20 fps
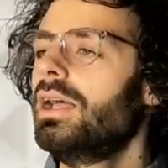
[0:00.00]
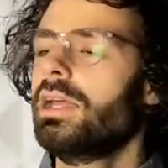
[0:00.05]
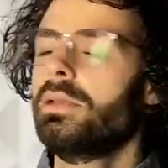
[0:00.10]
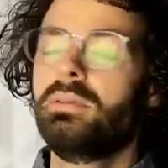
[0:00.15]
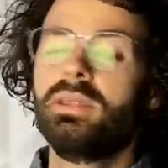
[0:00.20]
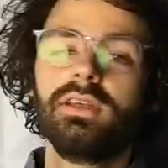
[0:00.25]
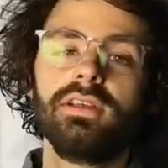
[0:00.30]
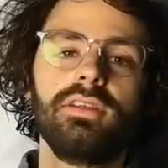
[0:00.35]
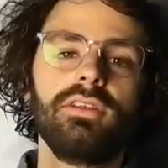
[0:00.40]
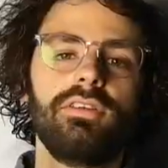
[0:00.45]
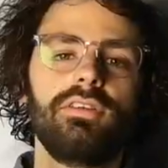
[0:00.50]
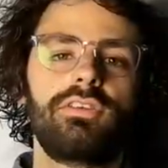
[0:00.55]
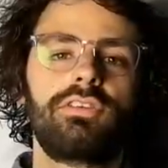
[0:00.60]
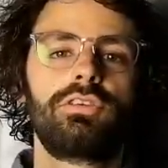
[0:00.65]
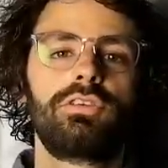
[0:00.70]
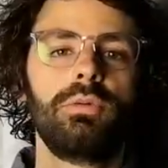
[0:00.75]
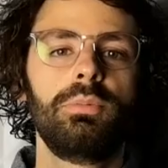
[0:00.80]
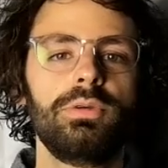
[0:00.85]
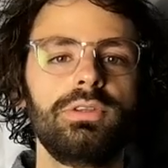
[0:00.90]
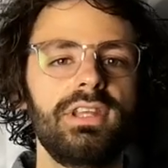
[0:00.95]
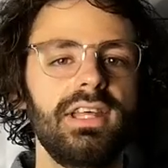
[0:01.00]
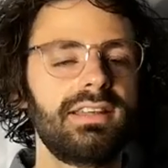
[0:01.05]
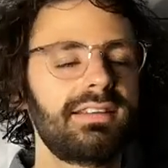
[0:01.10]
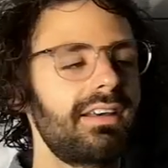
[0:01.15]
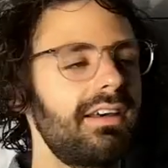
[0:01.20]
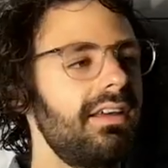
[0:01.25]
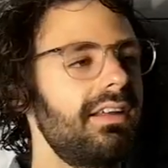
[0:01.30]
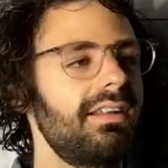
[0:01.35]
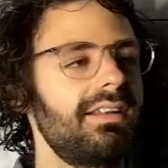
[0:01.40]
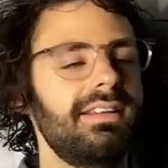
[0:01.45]
Eh bien, ce peut
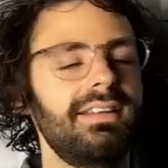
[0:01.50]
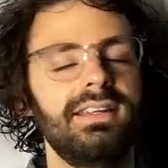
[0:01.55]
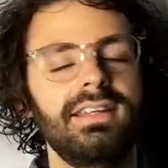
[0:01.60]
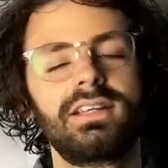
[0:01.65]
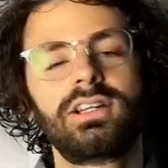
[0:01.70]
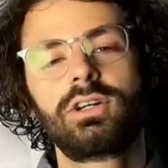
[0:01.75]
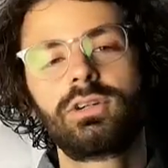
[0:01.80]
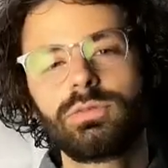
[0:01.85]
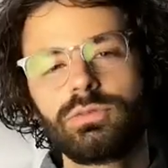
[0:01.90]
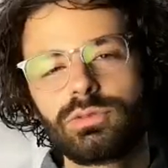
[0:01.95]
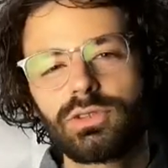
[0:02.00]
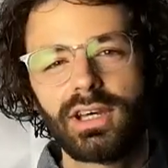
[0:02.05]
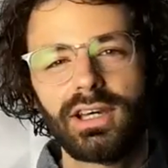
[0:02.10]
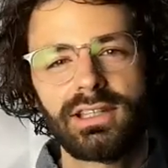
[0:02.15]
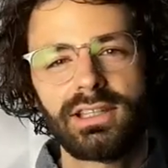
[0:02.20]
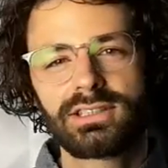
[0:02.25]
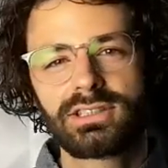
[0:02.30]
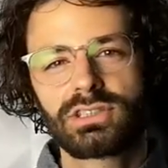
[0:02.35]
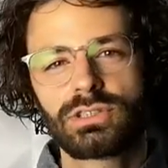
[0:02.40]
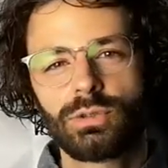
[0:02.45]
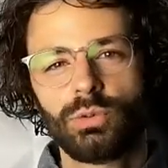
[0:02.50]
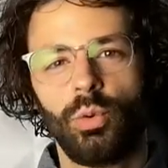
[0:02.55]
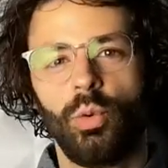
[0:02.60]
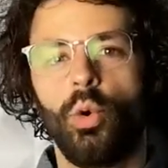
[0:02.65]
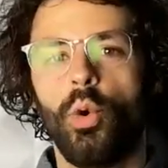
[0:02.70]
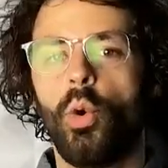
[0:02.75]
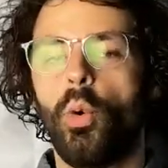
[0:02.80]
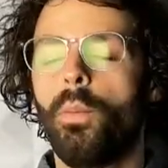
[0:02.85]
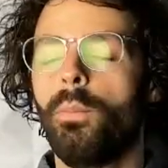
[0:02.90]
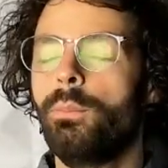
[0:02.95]
être des contractions
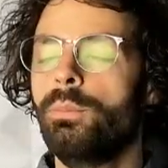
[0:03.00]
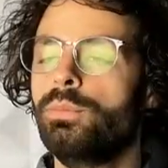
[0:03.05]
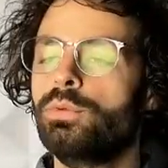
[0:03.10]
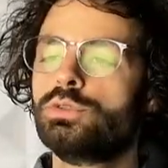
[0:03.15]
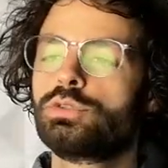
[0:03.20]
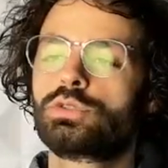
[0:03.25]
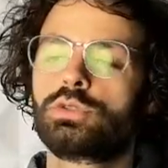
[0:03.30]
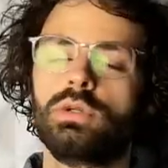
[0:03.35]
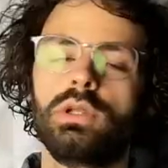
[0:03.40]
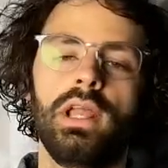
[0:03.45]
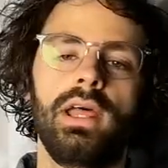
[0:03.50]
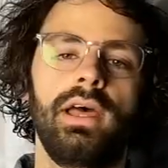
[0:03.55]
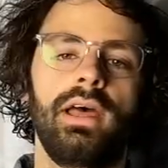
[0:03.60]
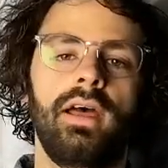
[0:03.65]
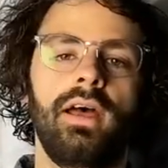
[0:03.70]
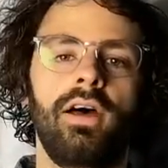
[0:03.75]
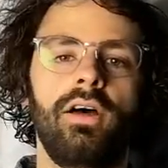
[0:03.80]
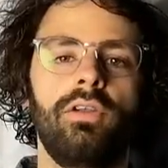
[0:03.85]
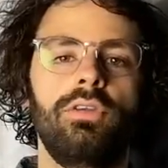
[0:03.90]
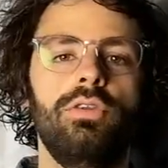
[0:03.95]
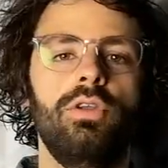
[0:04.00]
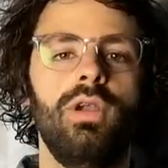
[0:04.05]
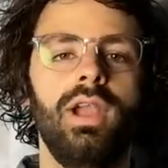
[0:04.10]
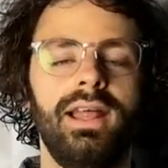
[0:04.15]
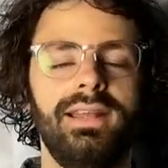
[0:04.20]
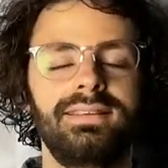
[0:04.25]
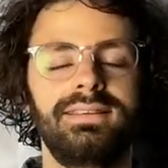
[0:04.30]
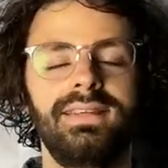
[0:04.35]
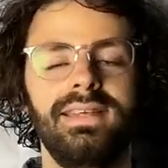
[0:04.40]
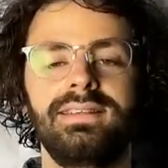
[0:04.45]
musculaires de
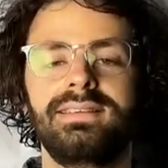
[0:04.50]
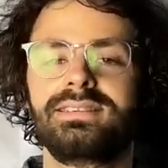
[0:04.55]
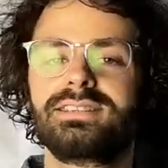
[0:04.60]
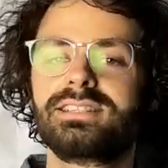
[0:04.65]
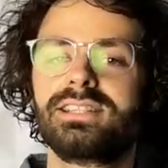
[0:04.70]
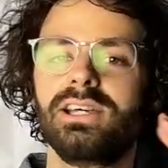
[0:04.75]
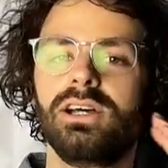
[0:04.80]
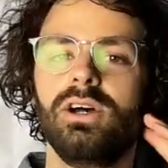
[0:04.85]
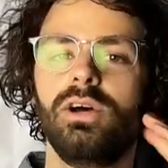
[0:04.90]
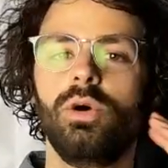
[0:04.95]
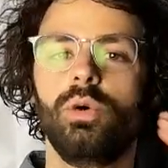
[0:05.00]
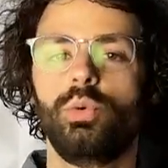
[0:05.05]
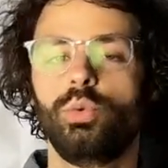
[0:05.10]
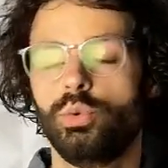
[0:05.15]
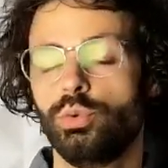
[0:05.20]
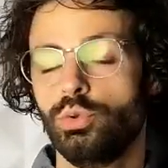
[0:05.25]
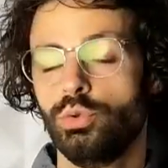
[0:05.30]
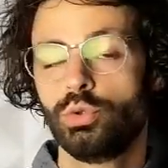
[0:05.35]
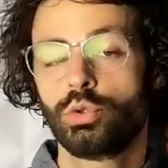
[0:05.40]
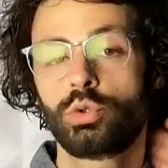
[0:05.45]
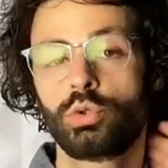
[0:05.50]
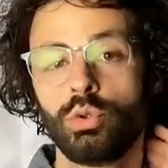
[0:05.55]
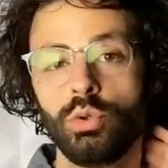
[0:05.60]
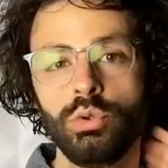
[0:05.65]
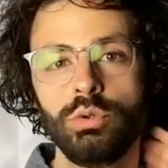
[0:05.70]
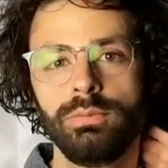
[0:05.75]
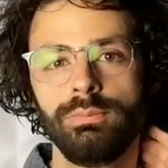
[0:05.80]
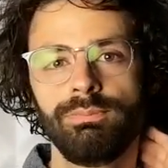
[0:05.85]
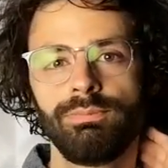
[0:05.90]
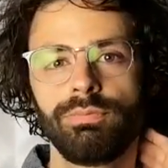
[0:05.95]
la tête ou du
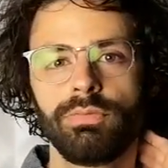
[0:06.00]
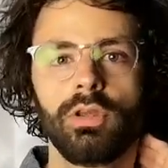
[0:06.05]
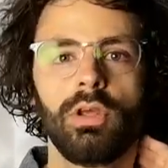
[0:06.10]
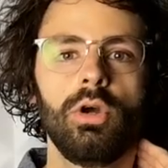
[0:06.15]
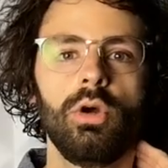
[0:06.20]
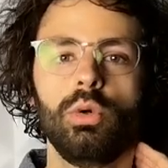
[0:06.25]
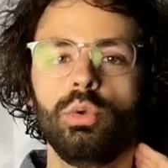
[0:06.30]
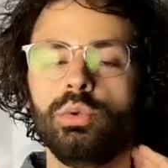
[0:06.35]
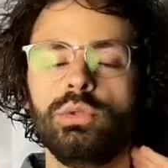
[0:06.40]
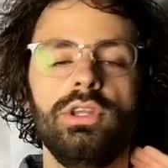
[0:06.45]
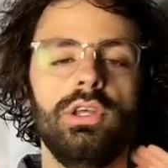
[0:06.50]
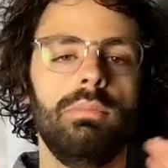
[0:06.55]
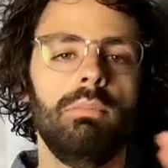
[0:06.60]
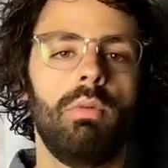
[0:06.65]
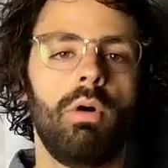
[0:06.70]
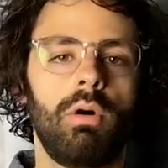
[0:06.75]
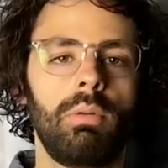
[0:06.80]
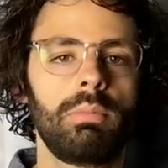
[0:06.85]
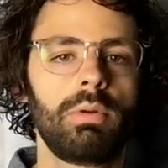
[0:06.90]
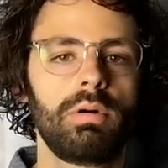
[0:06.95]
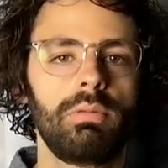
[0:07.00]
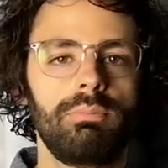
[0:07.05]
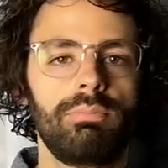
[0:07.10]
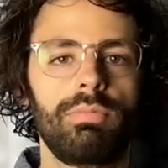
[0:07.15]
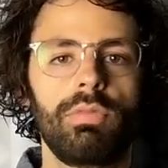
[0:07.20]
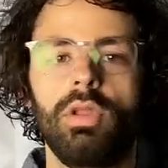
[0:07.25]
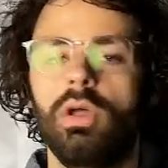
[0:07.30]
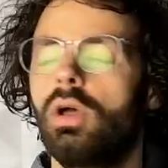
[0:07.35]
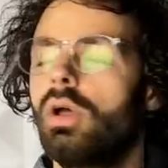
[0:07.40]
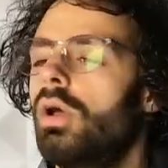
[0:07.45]
cou ou des membres
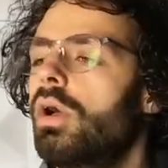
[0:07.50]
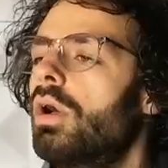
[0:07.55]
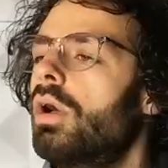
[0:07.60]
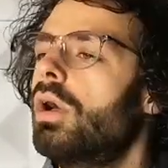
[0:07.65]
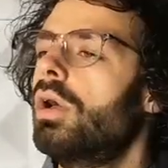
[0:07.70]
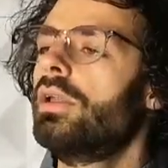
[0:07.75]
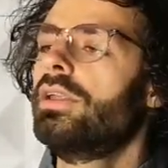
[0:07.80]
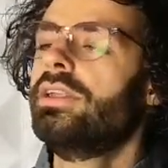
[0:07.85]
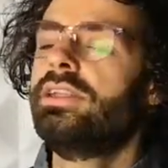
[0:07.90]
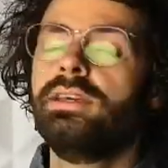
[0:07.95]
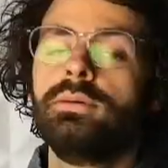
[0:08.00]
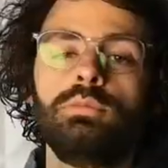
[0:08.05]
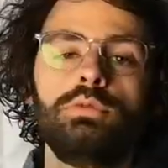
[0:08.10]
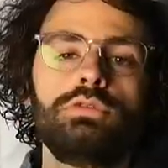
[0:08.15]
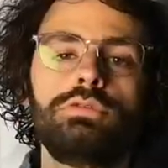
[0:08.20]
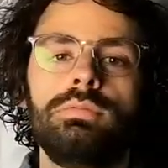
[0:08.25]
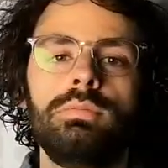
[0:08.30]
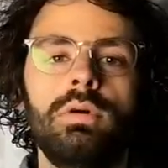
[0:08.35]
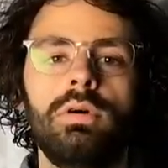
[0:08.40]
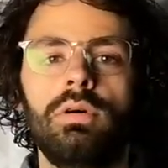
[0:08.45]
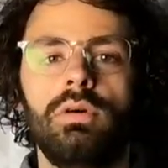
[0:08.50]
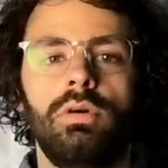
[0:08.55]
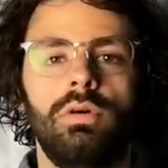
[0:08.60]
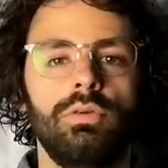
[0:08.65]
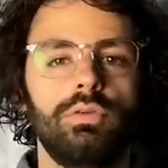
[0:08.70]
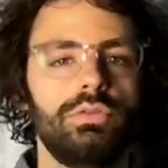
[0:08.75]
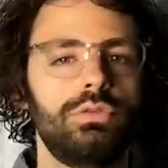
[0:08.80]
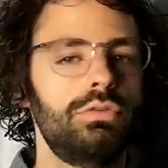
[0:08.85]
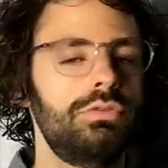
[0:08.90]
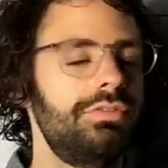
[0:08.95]
des mouvements
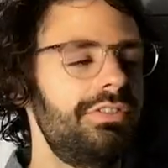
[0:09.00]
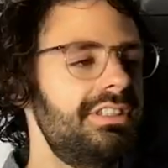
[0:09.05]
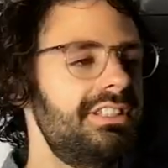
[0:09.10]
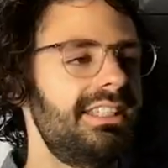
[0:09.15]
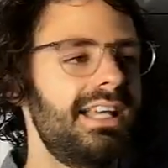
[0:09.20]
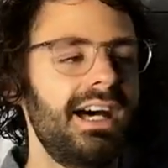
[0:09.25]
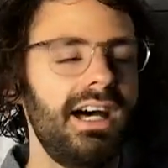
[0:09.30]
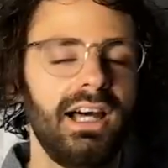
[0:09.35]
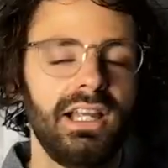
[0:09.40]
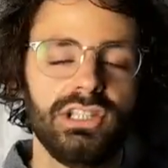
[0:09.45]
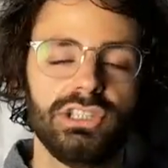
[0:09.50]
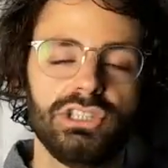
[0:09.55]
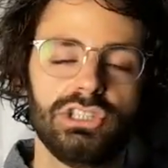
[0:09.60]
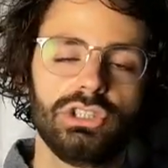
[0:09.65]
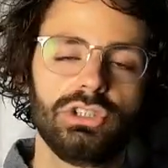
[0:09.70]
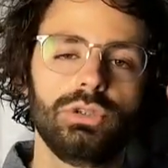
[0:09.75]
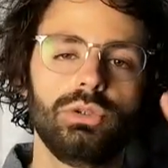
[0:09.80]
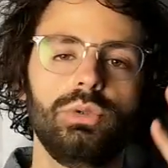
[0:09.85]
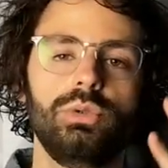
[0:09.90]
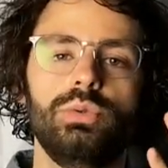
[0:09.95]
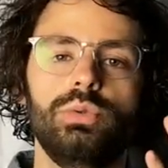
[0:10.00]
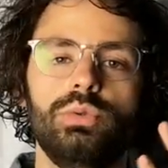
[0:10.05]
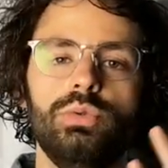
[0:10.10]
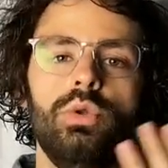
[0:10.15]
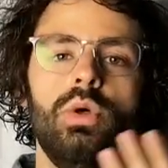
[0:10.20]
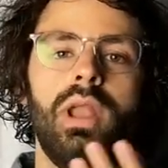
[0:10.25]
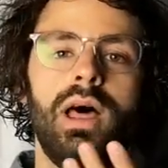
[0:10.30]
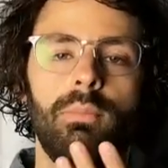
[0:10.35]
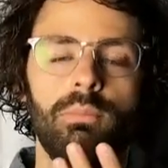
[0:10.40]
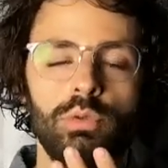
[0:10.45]
du visage ou
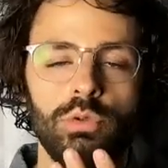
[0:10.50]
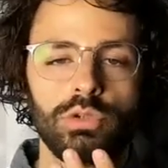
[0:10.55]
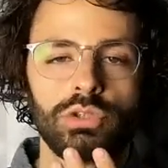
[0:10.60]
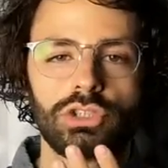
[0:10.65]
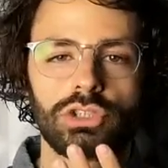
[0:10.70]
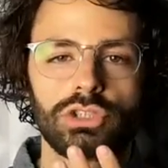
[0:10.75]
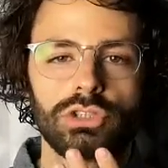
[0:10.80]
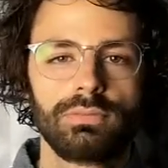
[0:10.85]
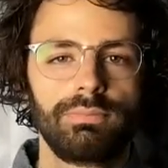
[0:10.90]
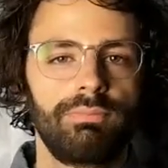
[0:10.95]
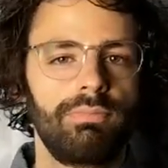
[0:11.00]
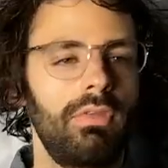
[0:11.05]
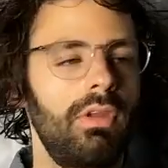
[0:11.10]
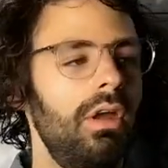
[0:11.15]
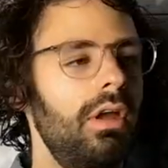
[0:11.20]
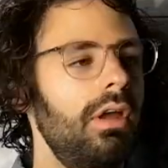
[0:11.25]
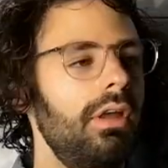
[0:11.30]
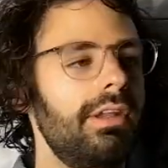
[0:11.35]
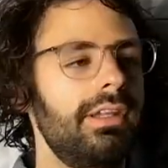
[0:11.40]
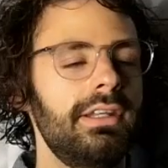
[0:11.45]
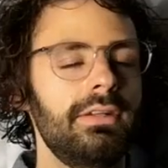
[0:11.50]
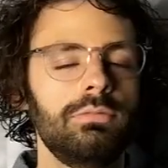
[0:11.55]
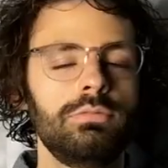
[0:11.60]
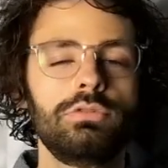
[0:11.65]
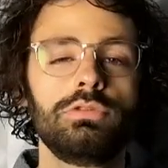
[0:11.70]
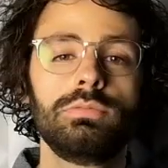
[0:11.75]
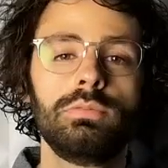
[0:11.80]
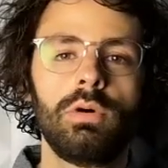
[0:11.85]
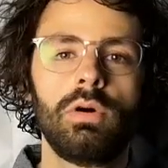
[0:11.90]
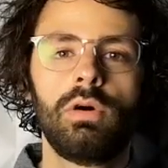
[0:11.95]
de la bouche, des
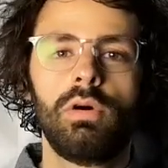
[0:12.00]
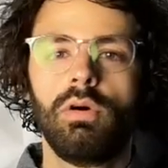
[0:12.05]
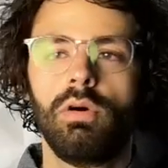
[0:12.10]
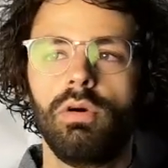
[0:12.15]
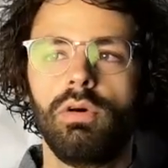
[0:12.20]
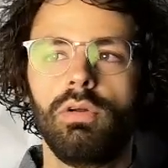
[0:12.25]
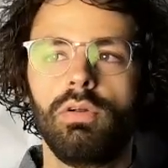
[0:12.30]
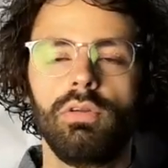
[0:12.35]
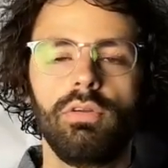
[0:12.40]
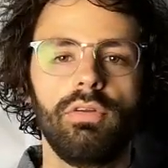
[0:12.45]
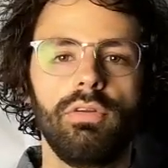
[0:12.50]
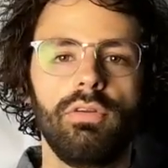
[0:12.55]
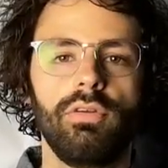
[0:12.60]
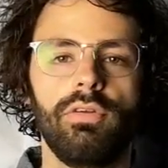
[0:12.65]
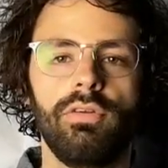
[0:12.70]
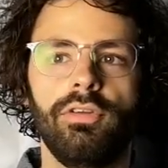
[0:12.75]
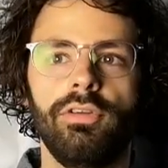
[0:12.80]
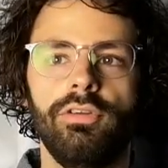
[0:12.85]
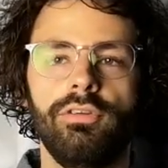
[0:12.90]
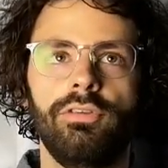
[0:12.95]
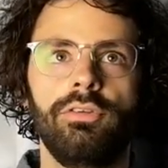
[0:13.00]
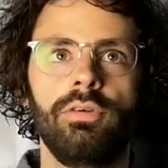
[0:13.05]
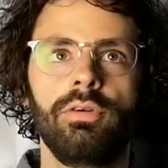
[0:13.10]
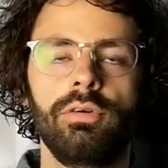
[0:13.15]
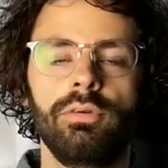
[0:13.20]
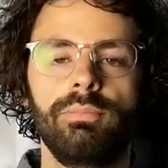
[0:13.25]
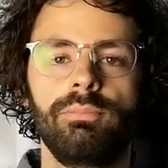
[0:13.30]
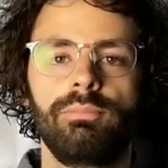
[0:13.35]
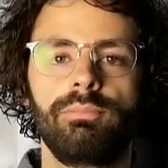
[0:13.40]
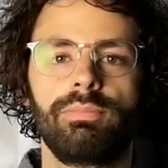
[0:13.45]
mouvements des
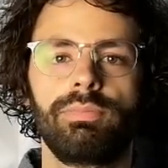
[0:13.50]
yeux,